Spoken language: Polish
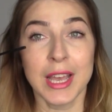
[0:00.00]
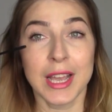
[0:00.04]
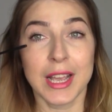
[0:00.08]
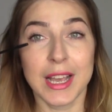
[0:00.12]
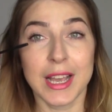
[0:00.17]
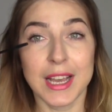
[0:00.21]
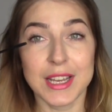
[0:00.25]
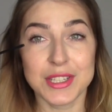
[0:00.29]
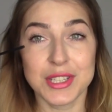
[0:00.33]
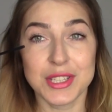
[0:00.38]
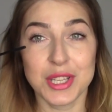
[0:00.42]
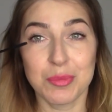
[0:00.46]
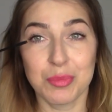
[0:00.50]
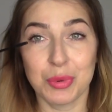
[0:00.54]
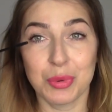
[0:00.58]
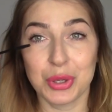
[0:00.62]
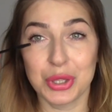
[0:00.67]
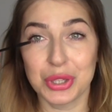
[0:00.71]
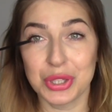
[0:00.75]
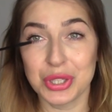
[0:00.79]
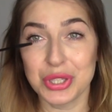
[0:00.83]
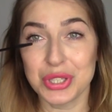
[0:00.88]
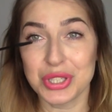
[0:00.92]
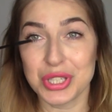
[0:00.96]
każdej
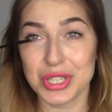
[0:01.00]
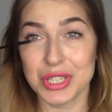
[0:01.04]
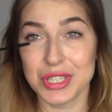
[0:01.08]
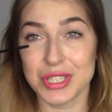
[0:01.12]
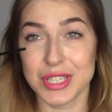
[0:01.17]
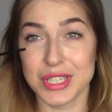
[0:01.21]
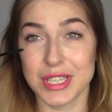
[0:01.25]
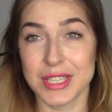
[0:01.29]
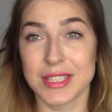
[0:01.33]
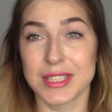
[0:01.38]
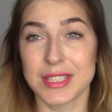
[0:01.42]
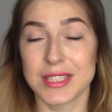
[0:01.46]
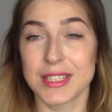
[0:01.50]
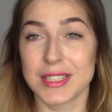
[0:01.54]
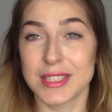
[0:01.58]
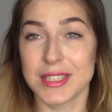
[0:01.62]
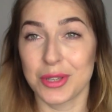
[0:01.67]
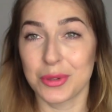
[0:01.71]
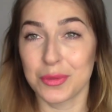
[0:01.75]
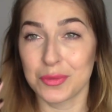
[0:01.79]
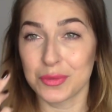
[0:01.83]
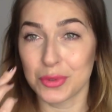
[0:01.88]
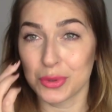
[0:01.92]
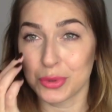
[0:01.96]
pojedynczej rzęsy,
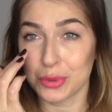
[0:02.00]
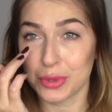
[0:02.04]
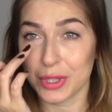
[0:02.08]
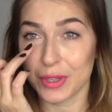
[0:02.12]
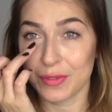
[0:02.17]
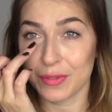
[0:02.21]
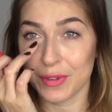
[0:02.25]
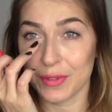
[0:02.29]
zarówno tutaj